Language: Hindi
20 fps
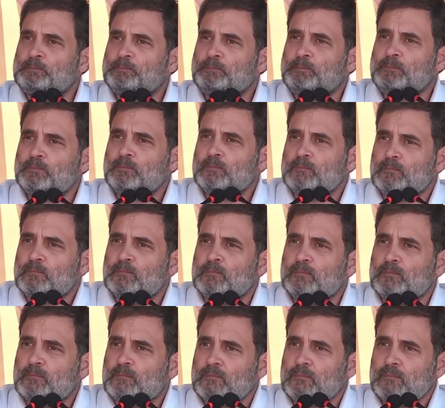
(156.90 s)
लोगों ने
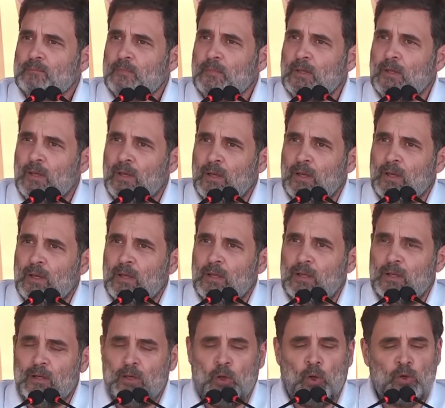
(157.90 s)
कहा कि हमें
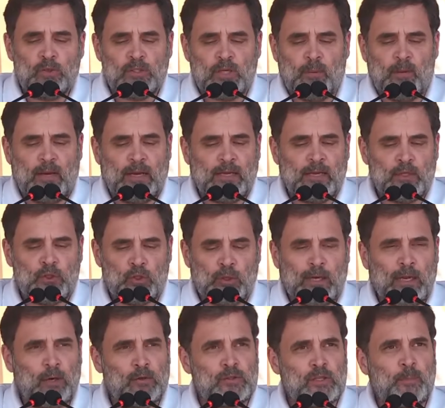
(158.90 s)
विश्वास है कि राहुल तो
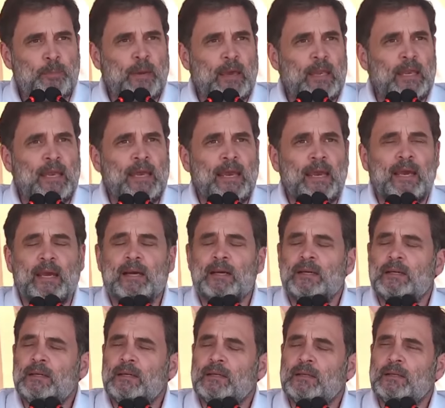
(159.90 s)
भविष्य हैं और
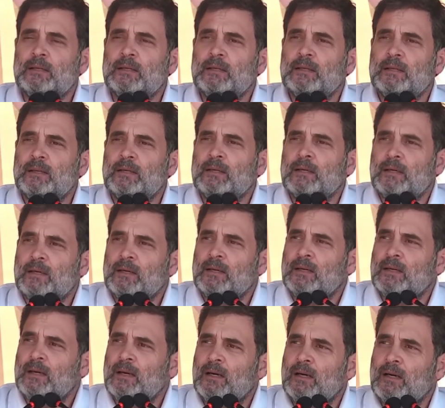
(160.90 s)
बदलाव ला सकते
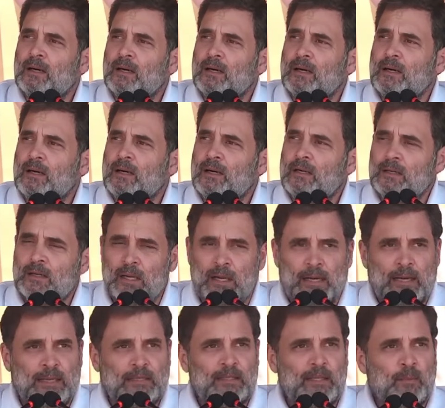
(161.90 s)
हैं और हमारे
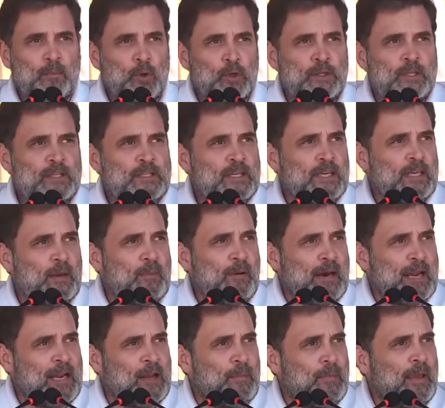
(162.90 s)
मुद्दों को हल करने की
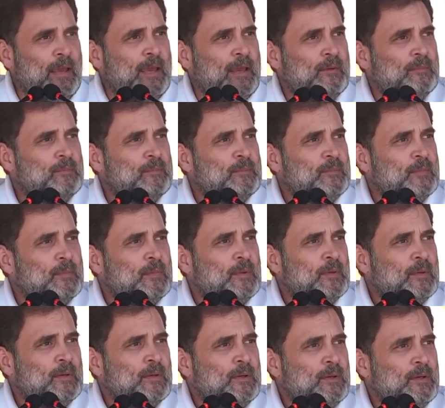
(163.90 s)
क्षमता रखते हैं
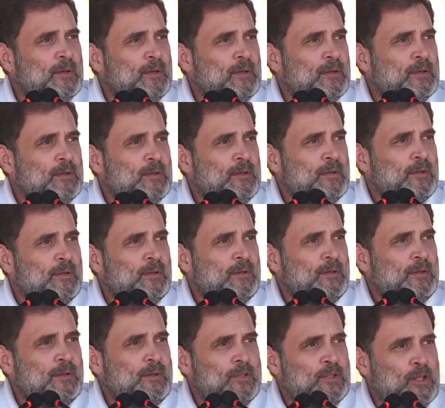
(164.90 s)

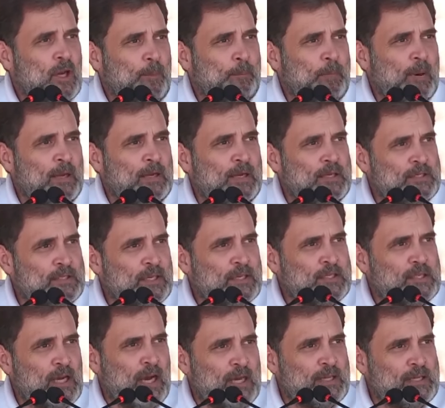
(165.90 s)
उन्होंने कहा कि
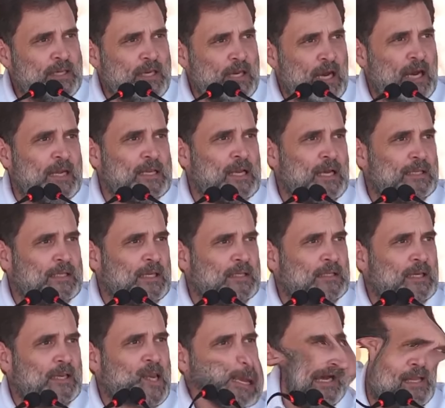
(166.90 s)
वह हिंदू मुस्लिम में
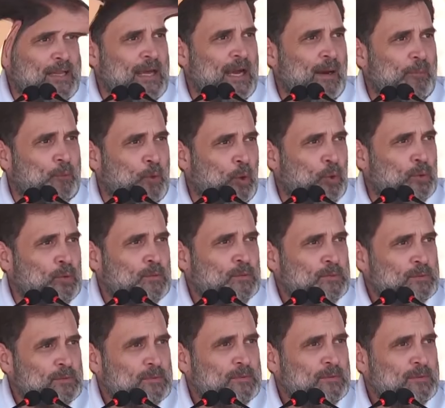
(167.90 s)
भेदभाव नहीं
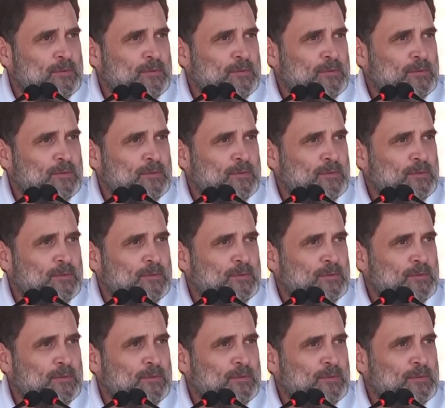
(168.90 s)
करते हैं